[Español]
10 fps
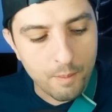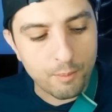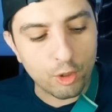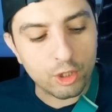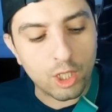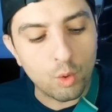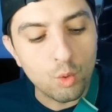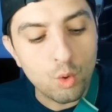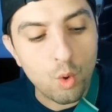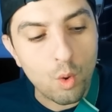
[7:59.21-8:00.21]
Porque
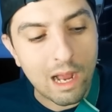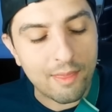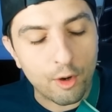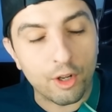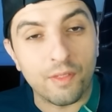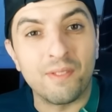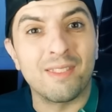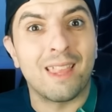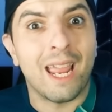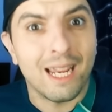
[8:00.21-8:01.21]
un jugador
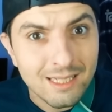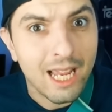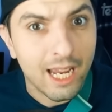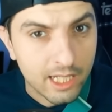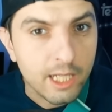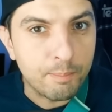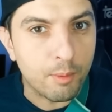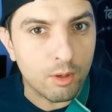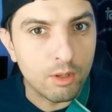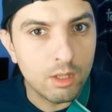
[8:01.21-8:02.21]
de ese
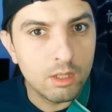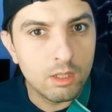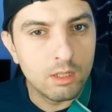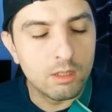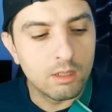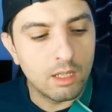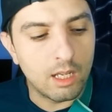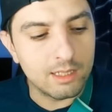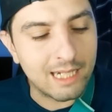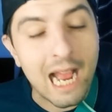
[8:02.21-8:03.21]
equipo
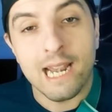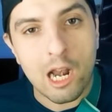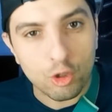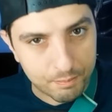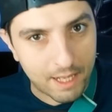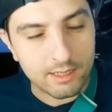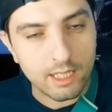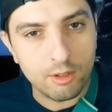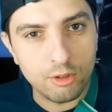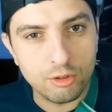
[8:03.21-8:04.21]
gana los
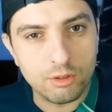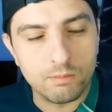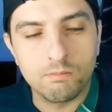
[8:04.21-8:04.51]
partidos